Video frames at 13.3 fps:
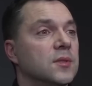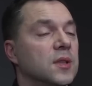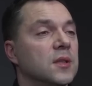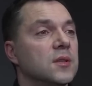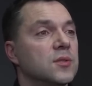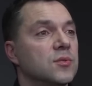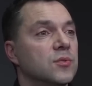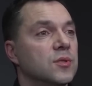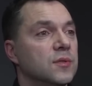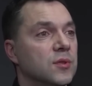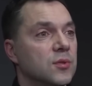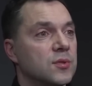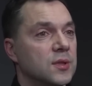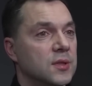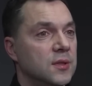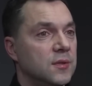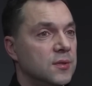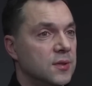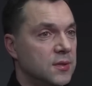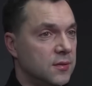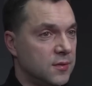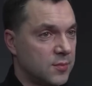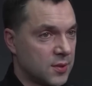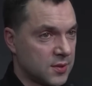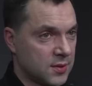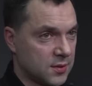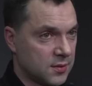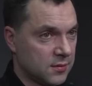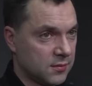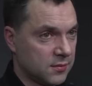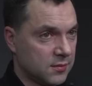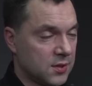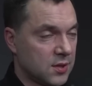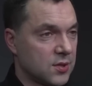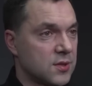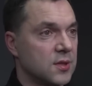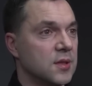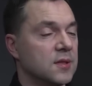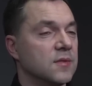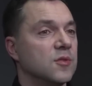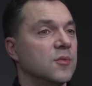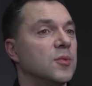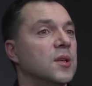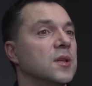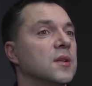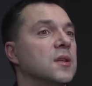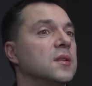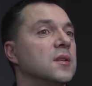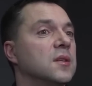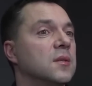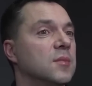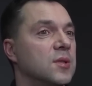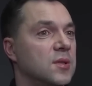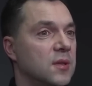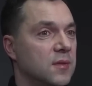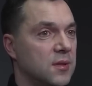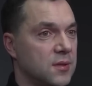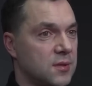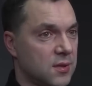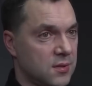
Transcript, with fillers: вероятностью 99,9% наша цена заступления НАТО – это большая война с